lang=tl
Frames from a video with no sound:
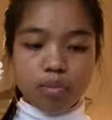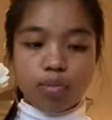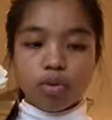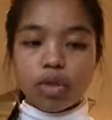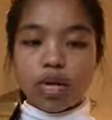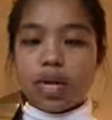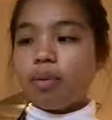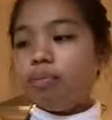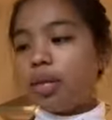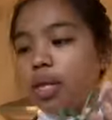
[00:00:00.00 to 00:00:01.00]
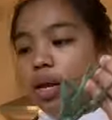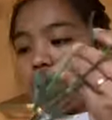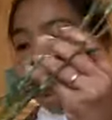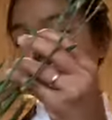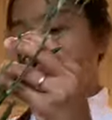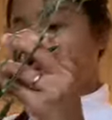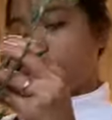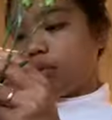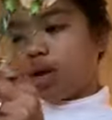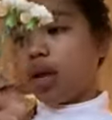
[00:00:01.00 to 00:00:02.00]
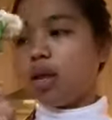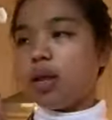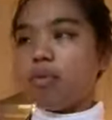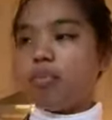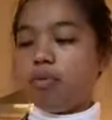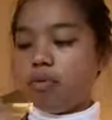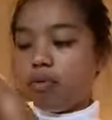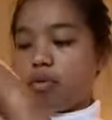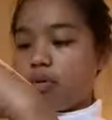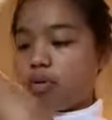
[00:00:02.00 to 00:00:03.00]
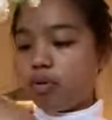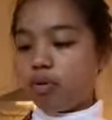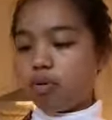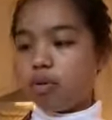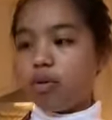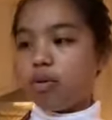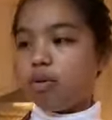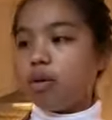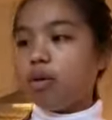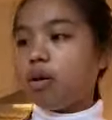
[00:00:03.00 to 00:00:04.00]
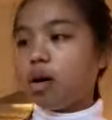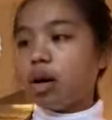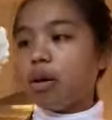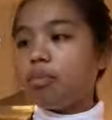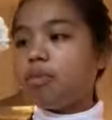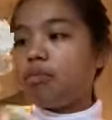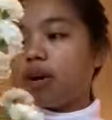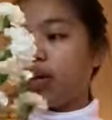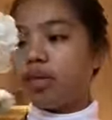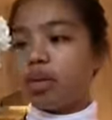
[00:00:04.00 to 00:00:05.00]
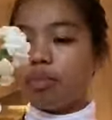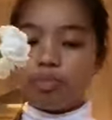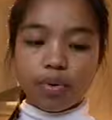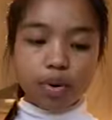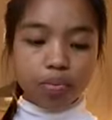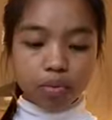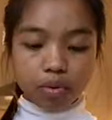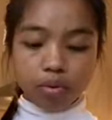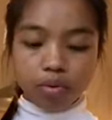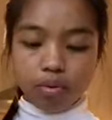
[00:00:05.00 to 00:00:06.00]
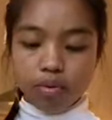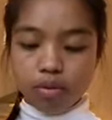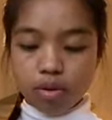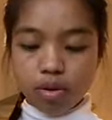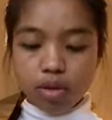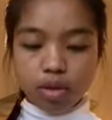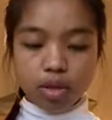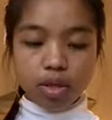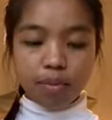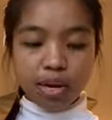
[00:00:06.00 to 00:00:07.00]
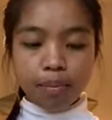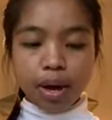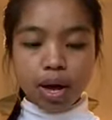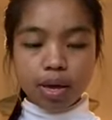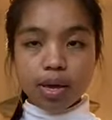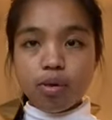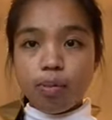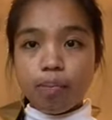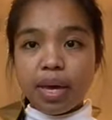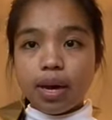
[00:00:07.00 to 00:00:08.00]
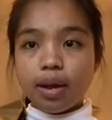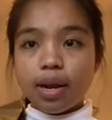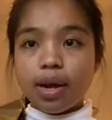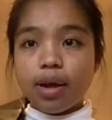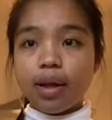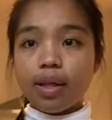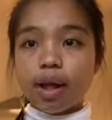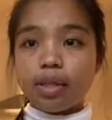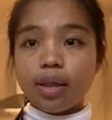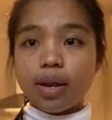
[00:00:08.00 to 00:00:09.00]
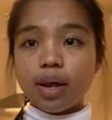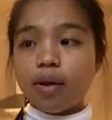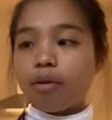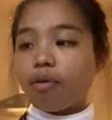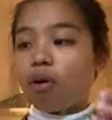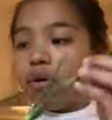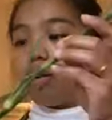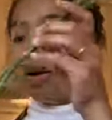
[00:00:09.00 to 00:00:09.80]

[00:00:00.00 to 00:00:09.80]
Puti. Ang pinili ko, dahil po, ang aming vase ay purple. Yung mga bagay kung pink ang ilagay natin, ay ang color,